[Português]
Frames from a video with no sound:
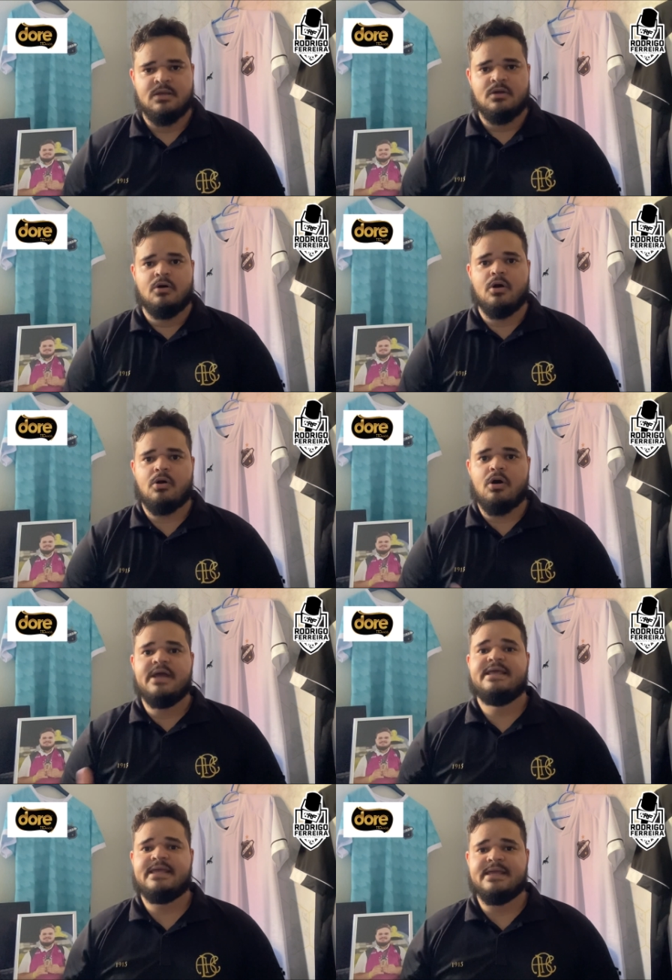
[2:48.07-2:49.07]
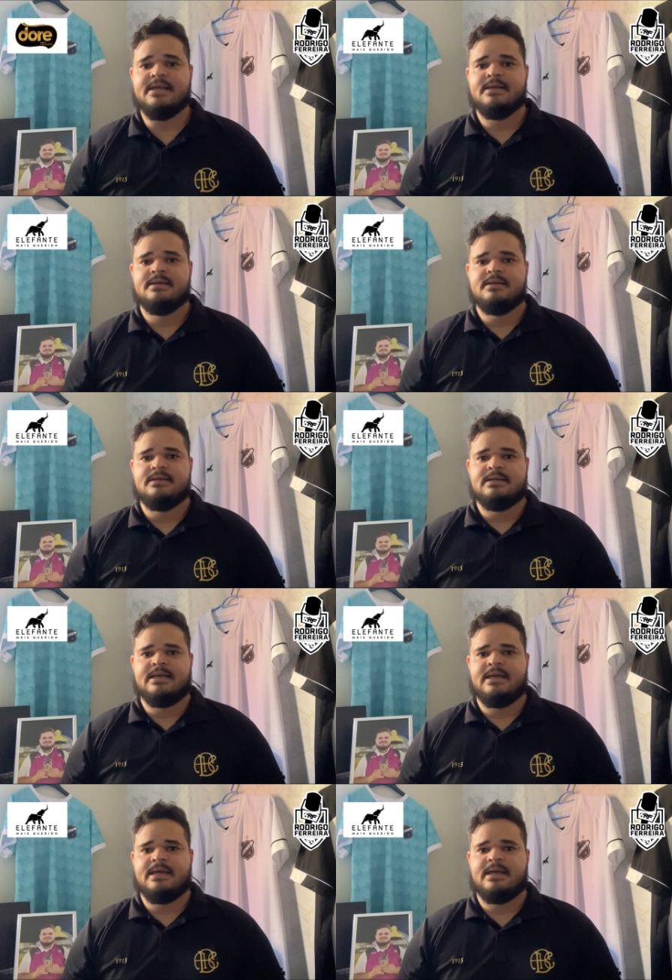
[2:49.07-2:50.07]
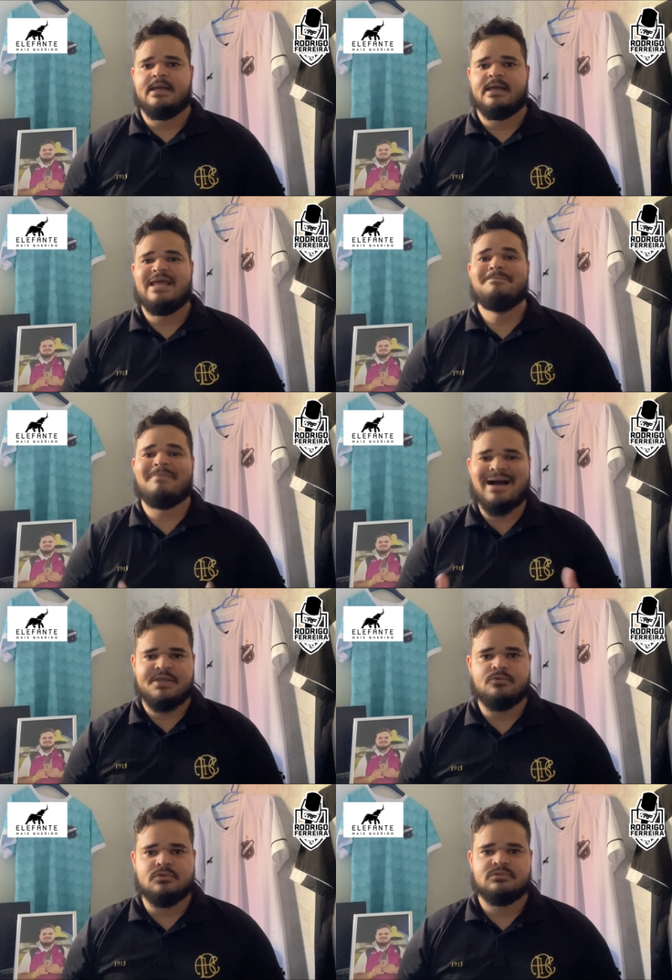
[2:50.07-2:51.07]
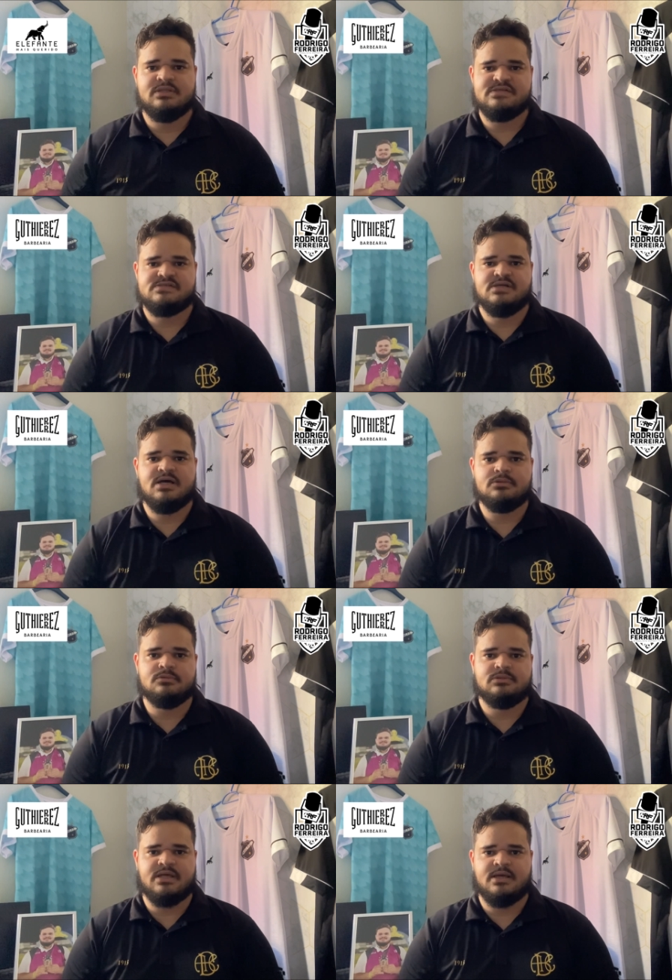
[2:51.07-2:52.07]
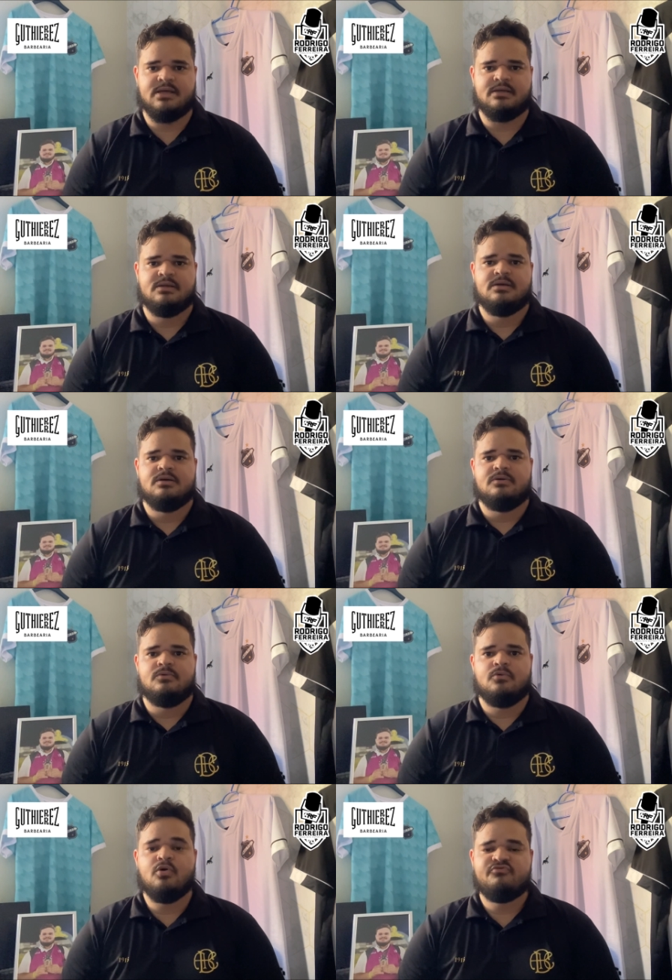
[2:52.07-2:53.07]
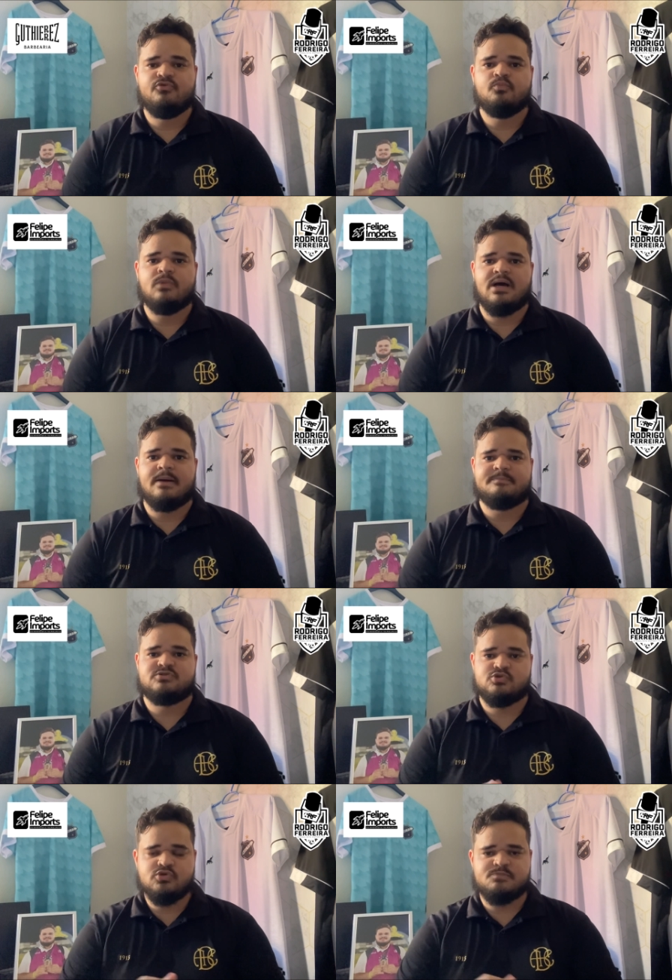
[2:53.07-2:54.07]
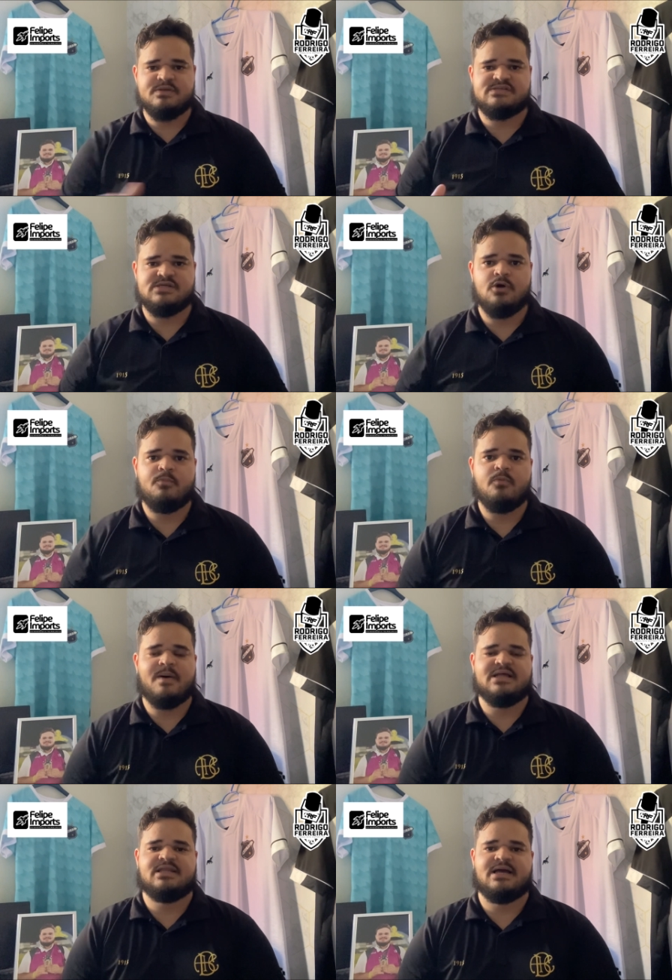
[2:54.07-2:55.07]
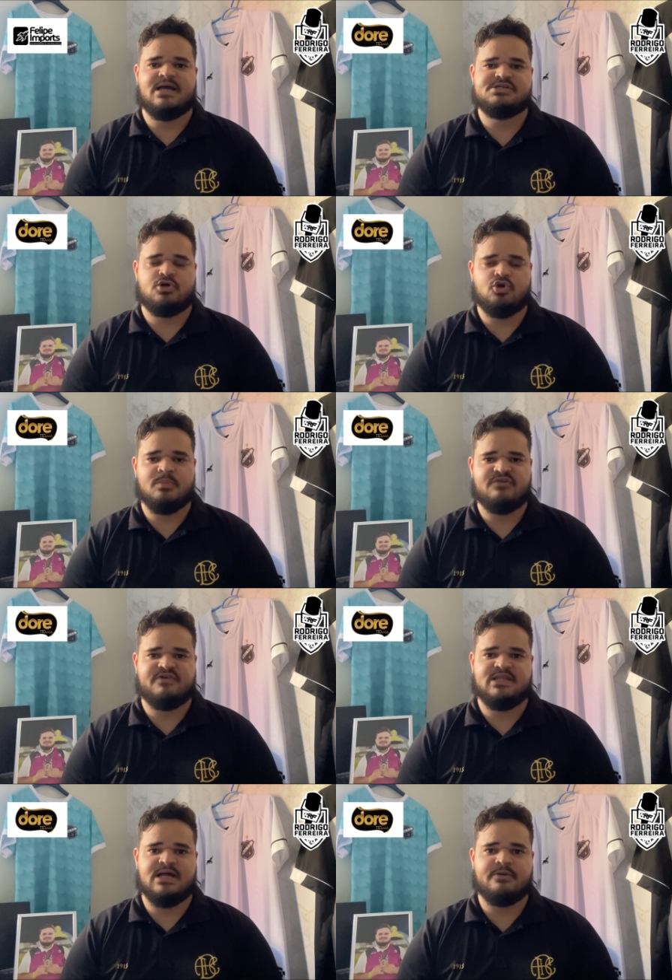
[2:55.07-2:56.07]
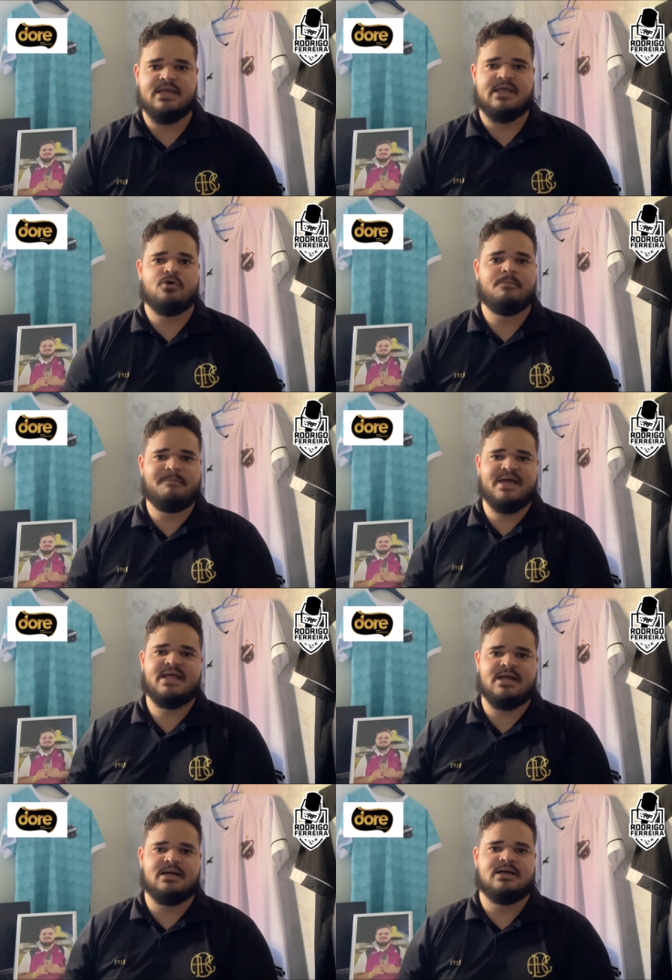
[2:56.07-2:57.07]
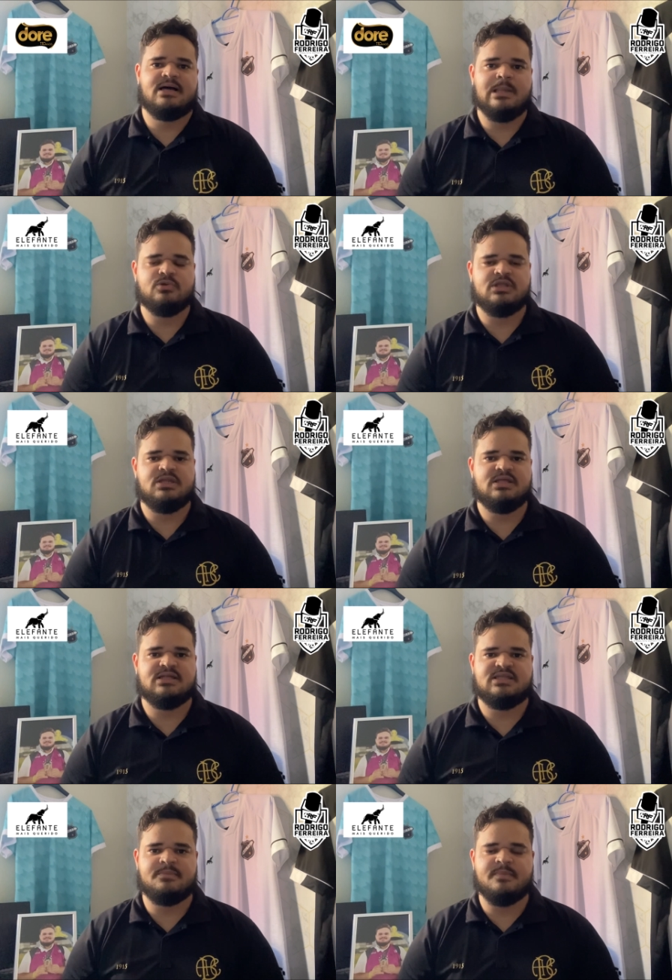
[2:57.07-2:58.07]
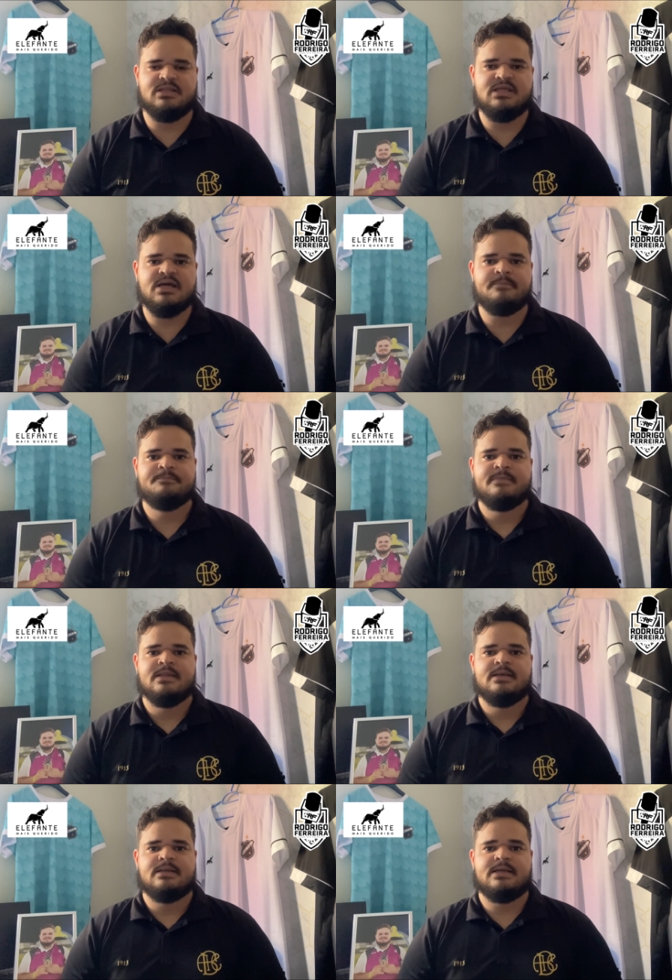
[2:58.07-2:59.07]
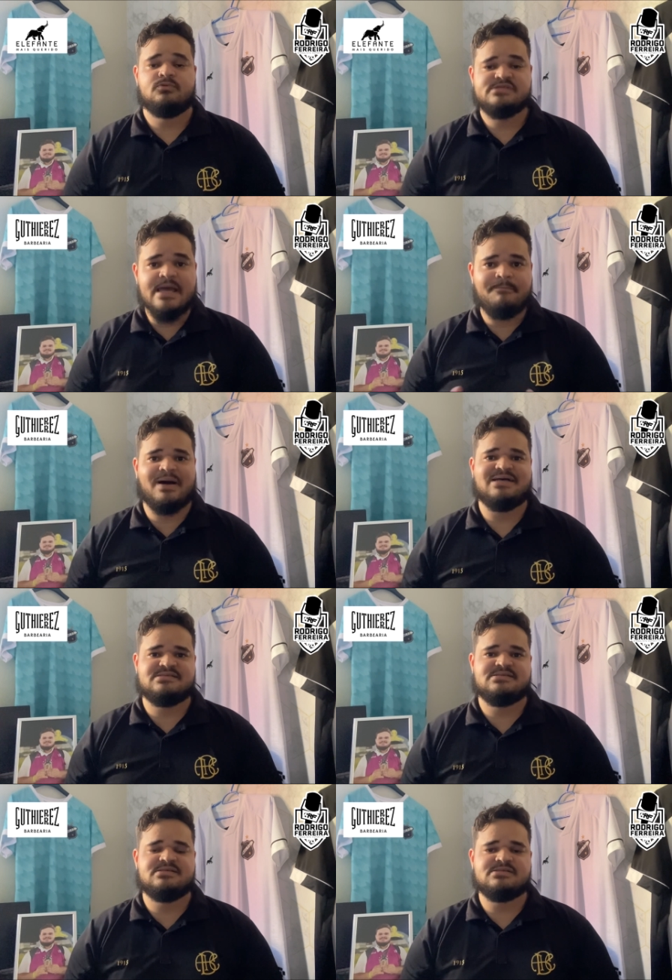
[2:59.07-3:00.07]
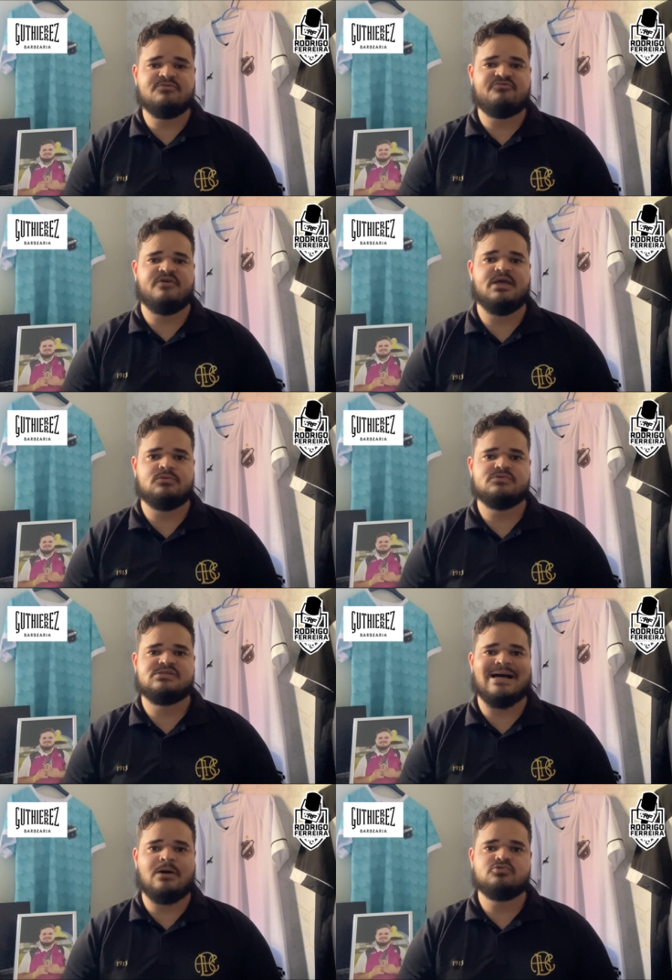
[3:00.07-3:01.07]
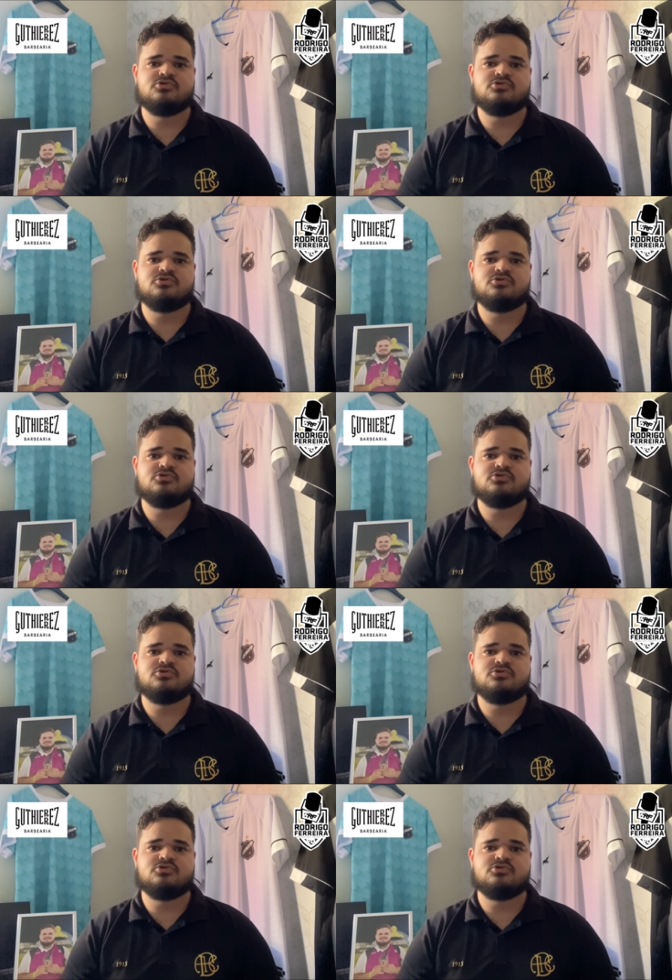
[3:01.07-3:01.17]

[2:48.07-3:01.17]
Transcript: Ocorre que é, em maio desse ano, né, houve uma suspensão por parte da Caixa Econômica Federal, que é quem opera a loteria da Time Mania, é, dos repasses que são feitos aos